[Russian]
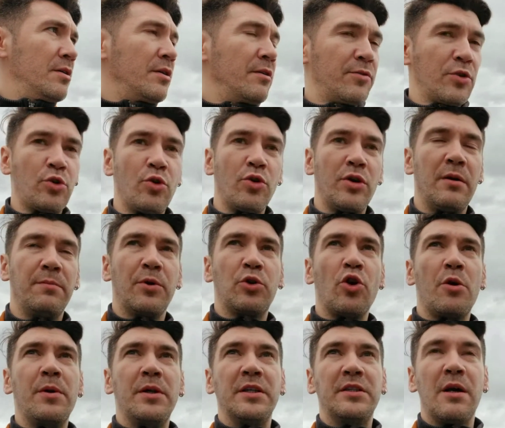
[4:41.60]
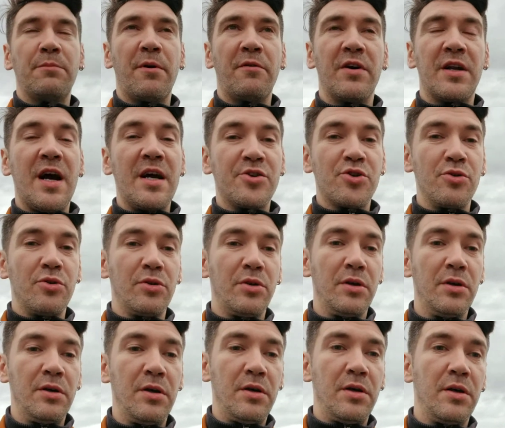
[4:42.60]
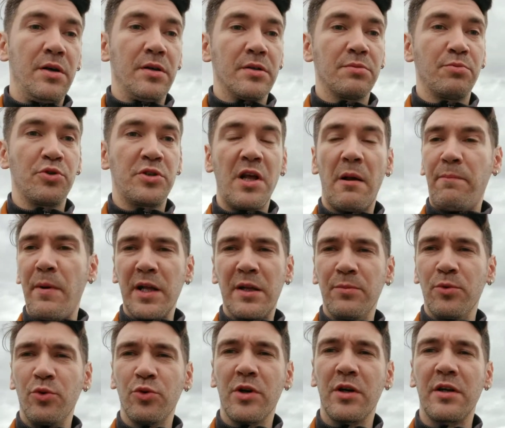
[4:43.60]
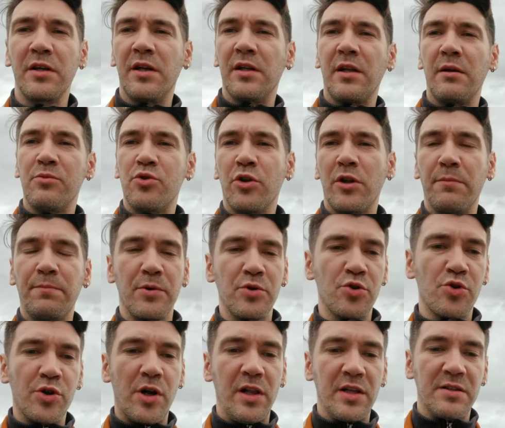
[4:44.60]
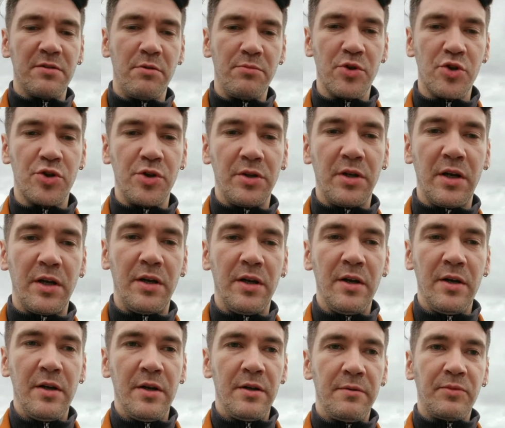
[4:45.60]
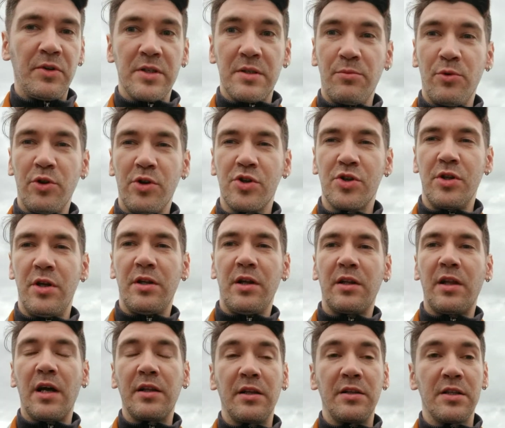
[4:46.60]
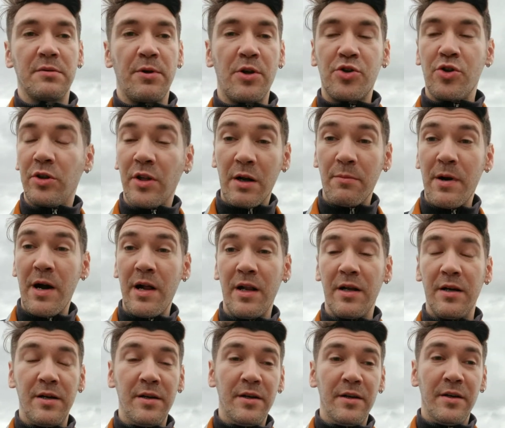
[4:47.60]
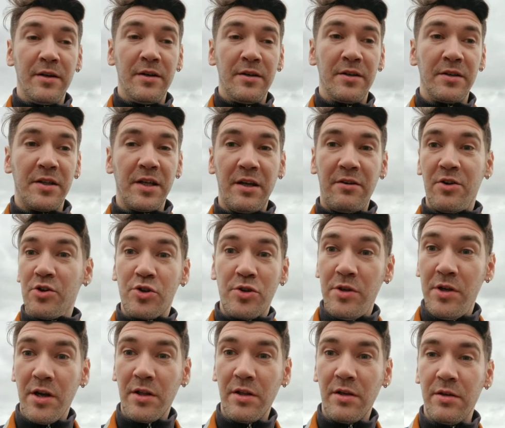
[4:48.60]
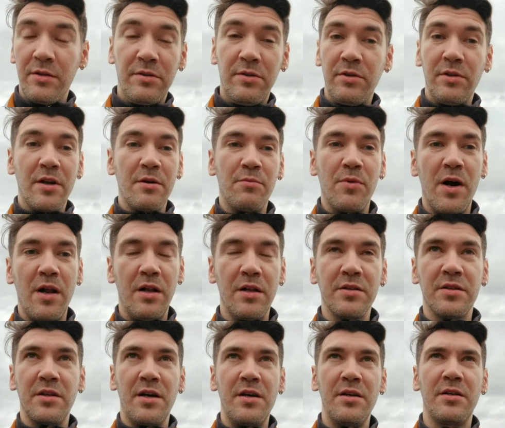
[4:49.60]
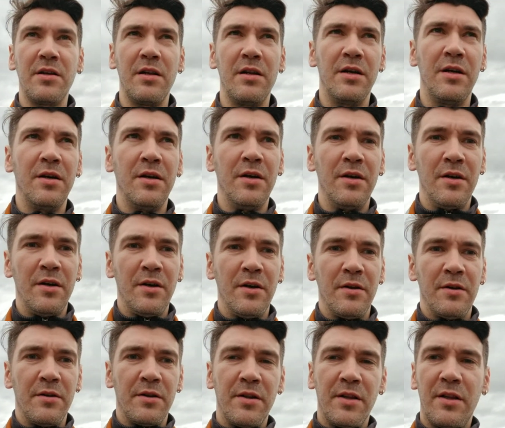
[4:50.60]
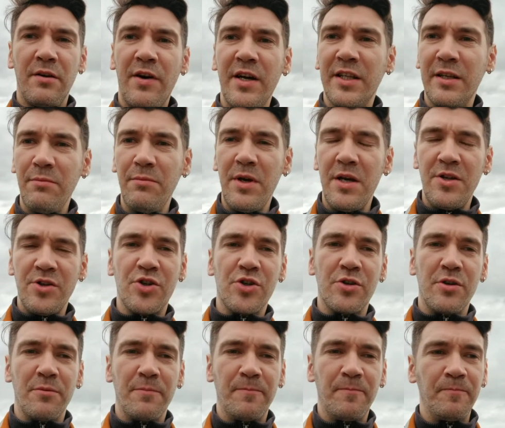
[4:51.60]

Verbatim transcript: И в итоге потом она тебя поворачивает. Спустя 5 минут, как она там что-то пожужжала своей машинкой. Ты смотришь на этот ад, она спрашивает, нормально? Ты говоришь, нет, не нормально, знаете ли. Давайте меньше.